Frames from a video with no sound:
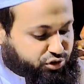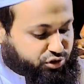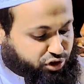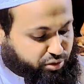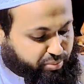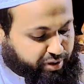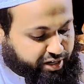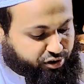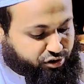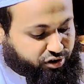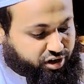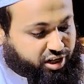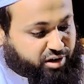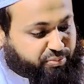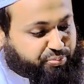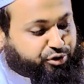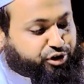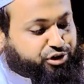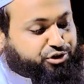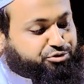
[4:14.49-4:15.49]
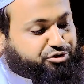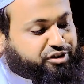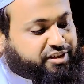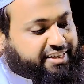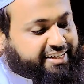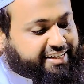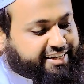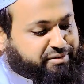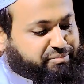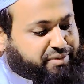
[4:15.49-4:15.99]
জবাই করার পর যদি
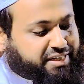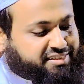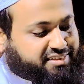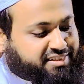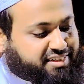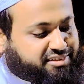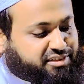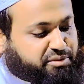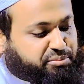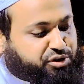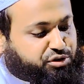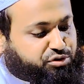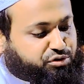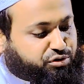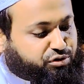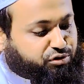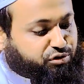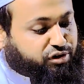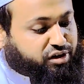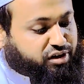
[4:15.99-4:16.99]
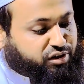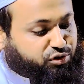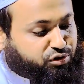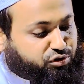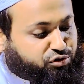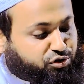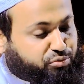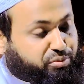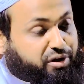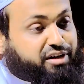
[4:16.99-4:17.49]
দেখেন বাচ্চা জীবিত ওটারও
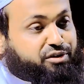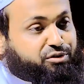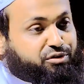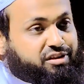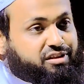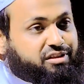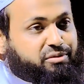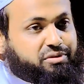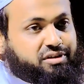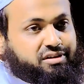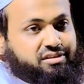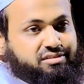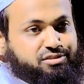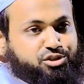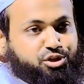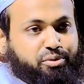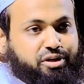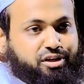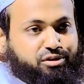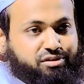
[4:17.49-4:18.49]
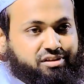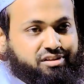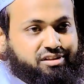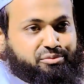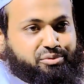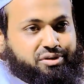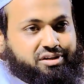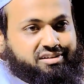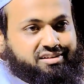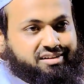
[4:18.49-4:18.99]
কোরবানি করে দিবেন জবাই করে
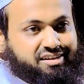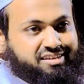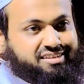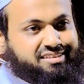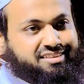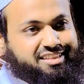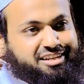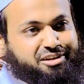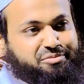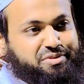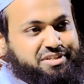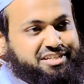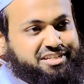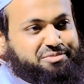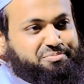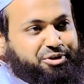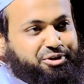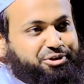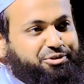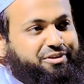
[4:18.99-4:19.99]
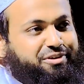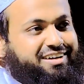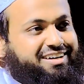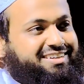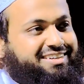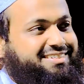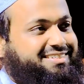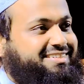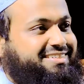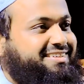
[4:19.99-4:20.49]
দিবেন হ্যাঁ তিরমিজির বর্ণনা
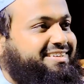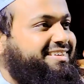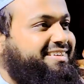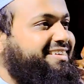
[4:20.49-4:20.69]
আসছে